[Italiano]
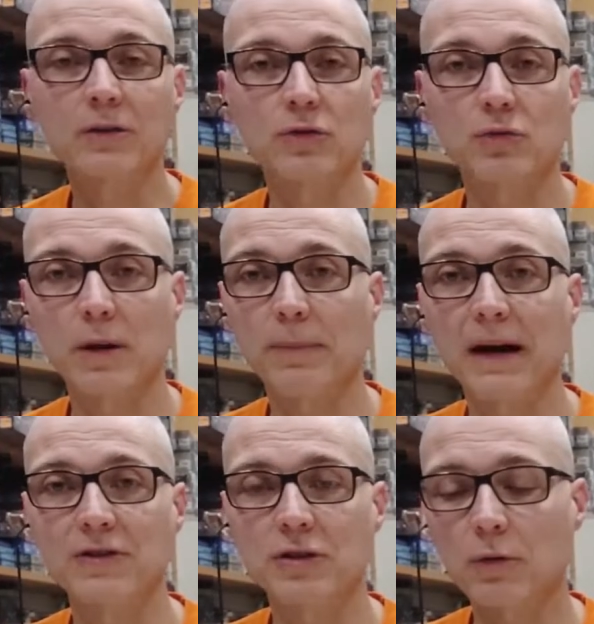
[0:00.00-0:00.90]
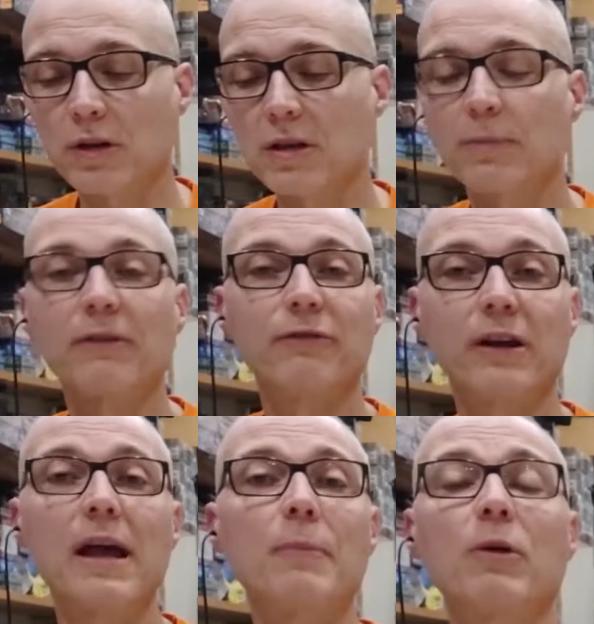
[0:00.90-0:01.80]
sulla pagina, quindi
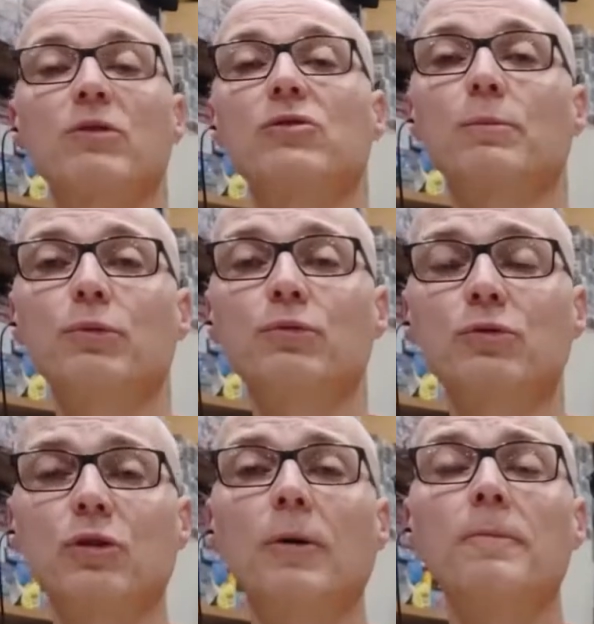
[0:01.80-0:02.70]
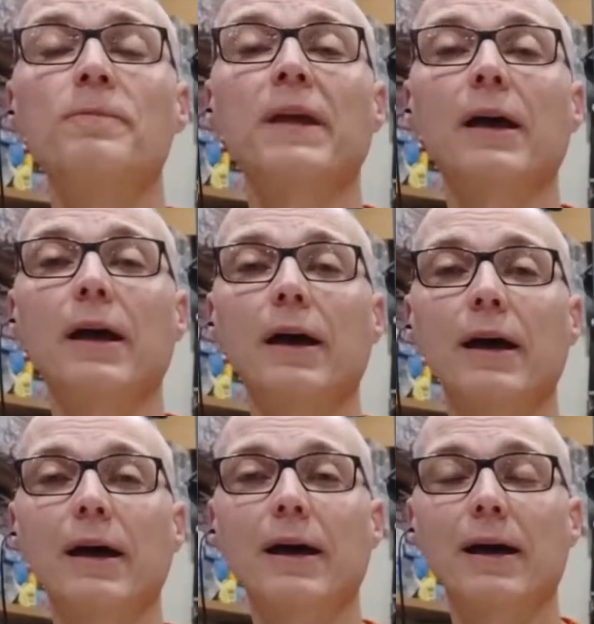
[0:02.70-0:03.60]
preferiamo a questo punto
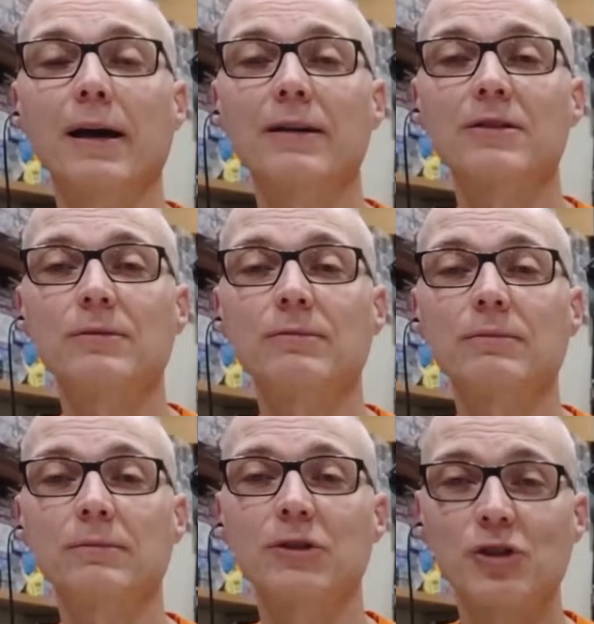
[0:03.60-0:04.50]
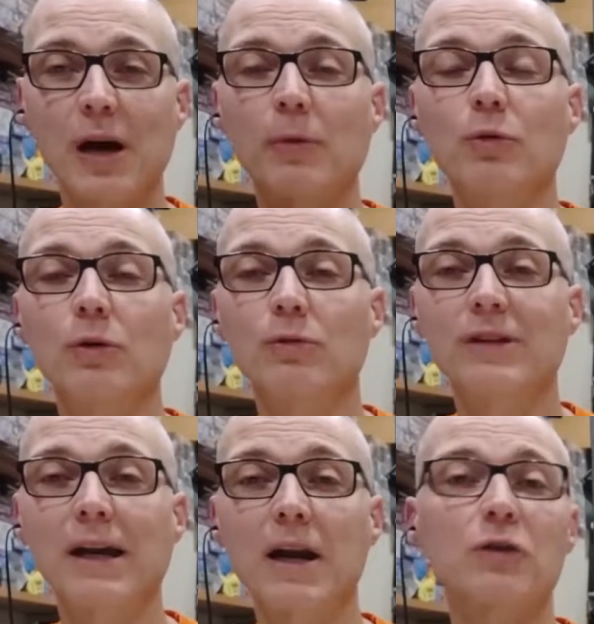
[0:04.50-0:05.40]
eh, diciamo,
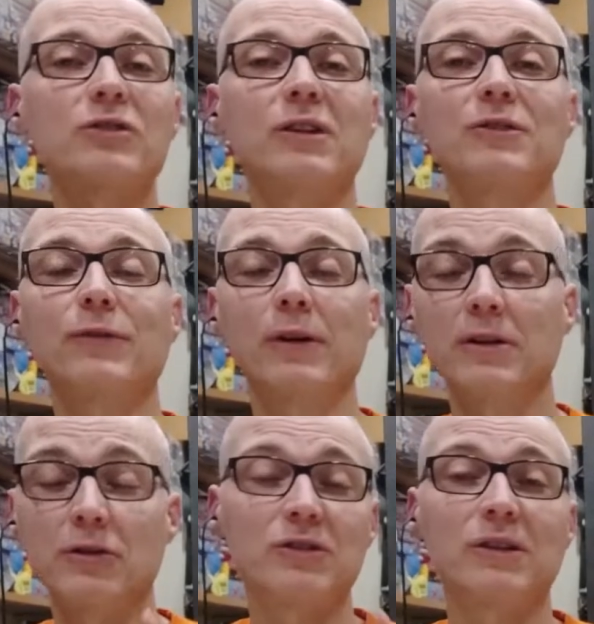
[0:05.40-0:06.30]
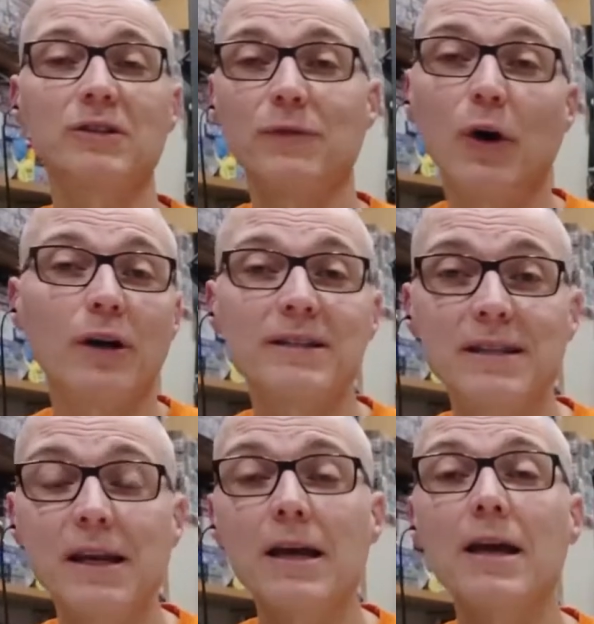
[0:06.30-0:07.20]
usare nostre, i nostri
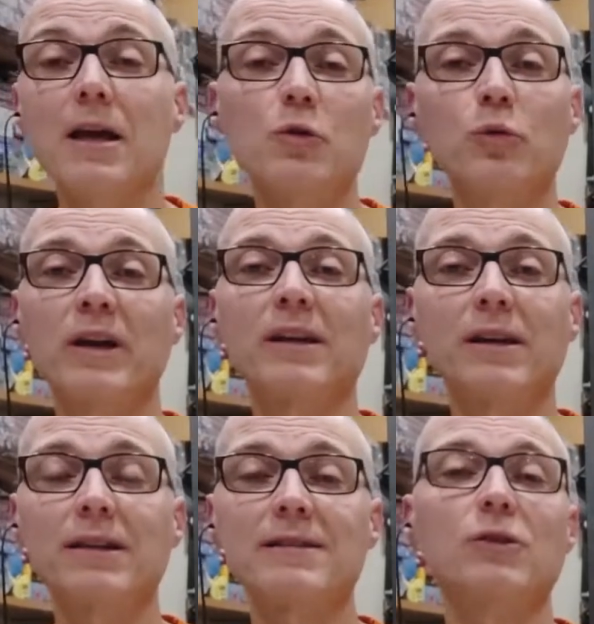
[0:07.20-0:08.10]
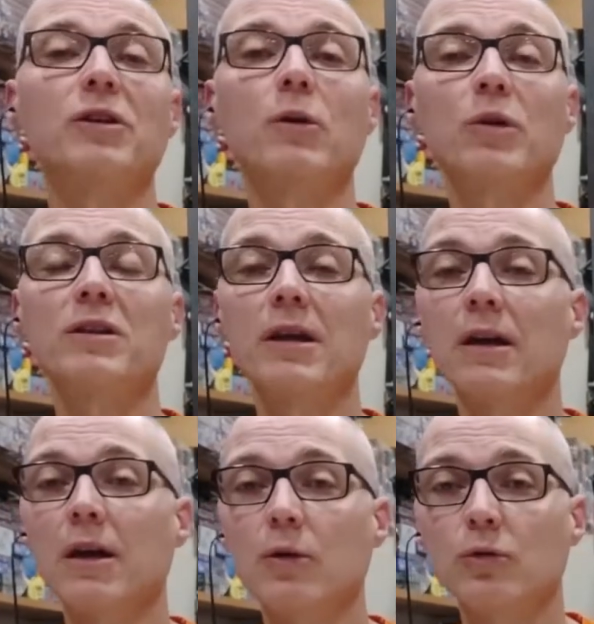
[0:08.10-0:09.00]
sforzi in un'unica direzione, quindi
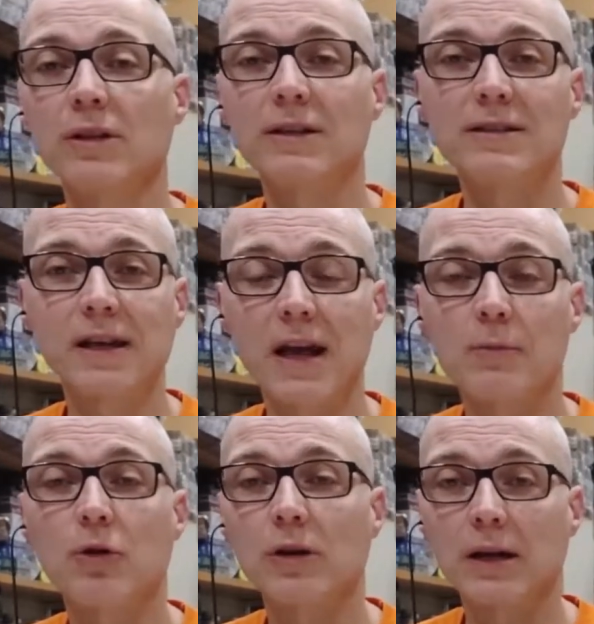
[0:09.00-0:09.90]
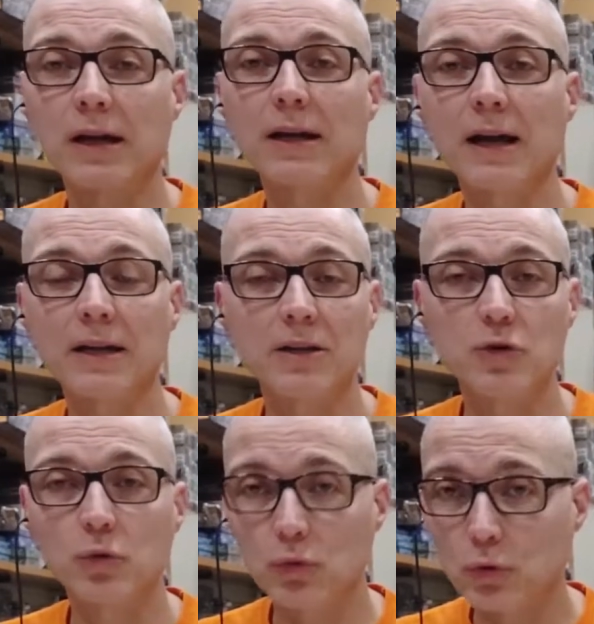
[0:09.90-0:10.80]
utilizzeremo il canale di
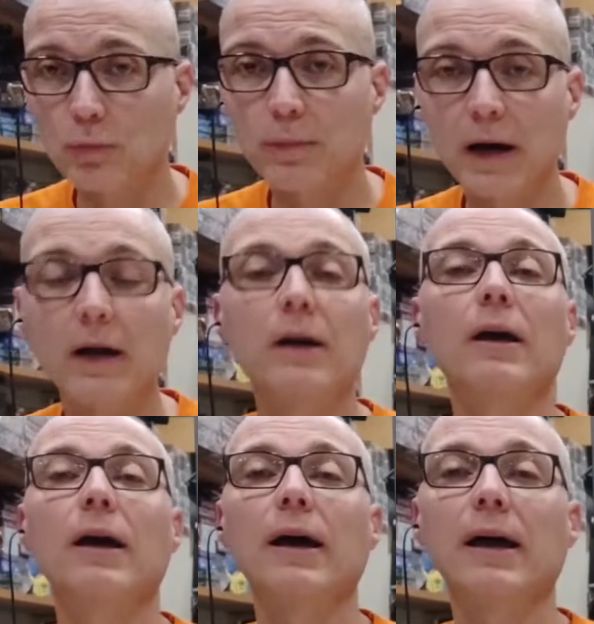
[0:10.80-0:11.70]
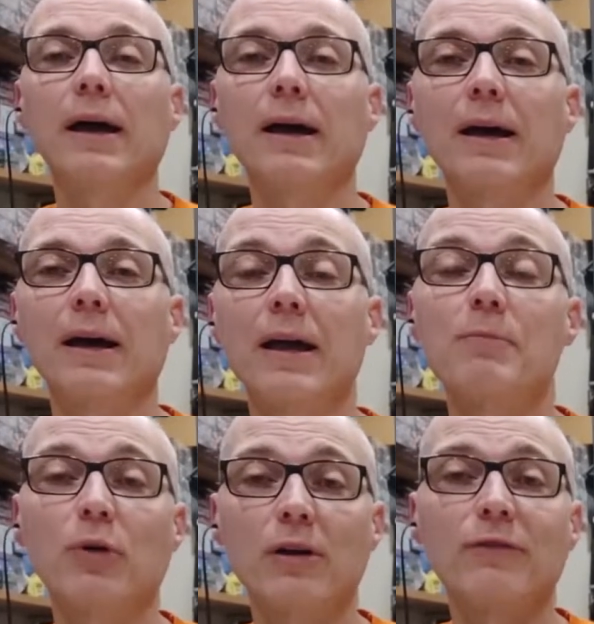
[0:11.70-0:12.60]
YouTube eh, e
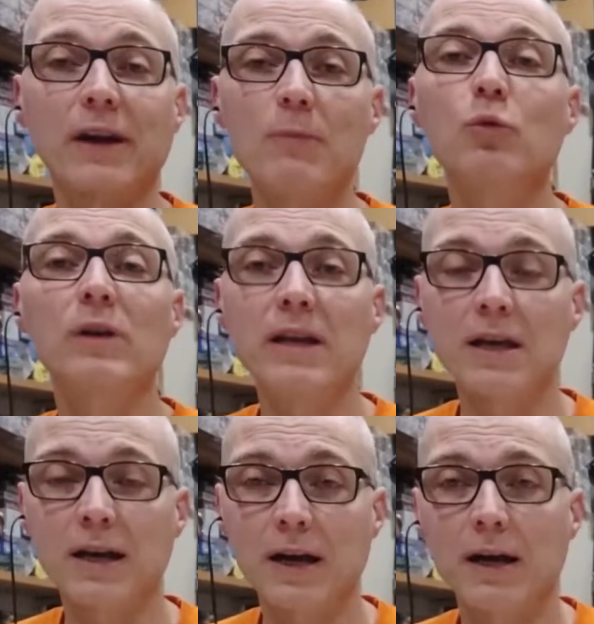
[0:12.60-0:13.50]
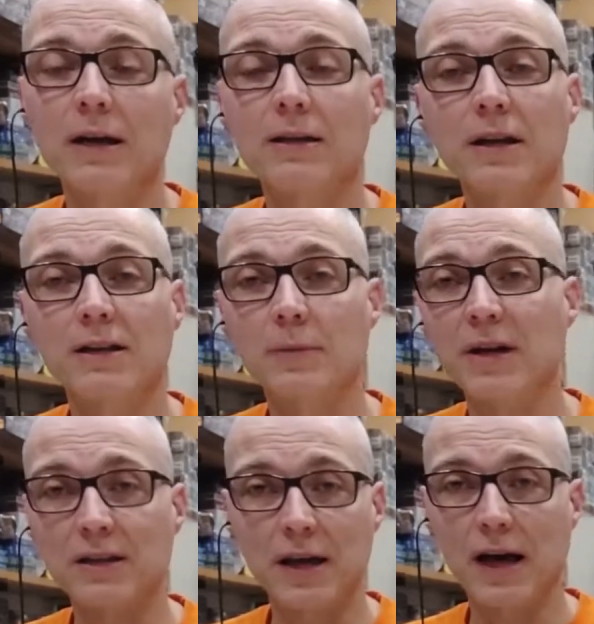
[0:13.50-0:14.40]
poi faremo un link
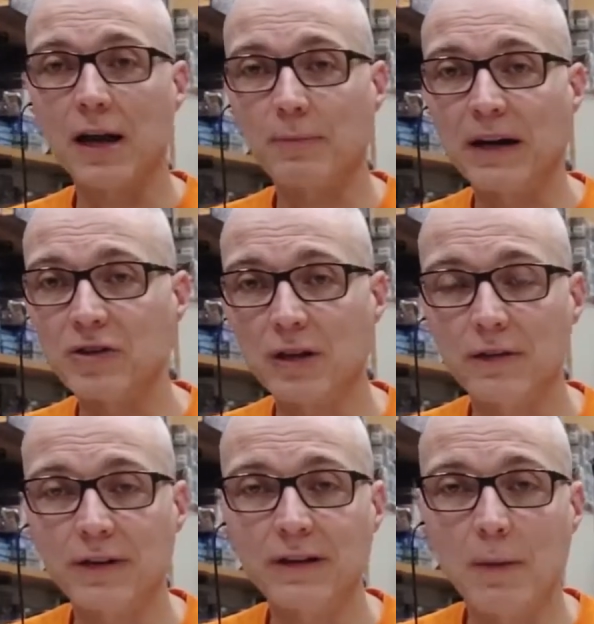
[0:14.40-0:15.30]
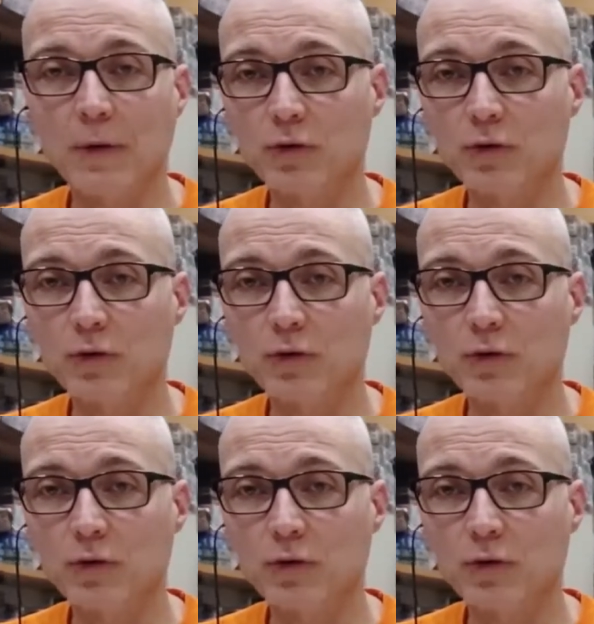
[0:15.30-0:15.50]
direttamente alla pagina di Fantamagus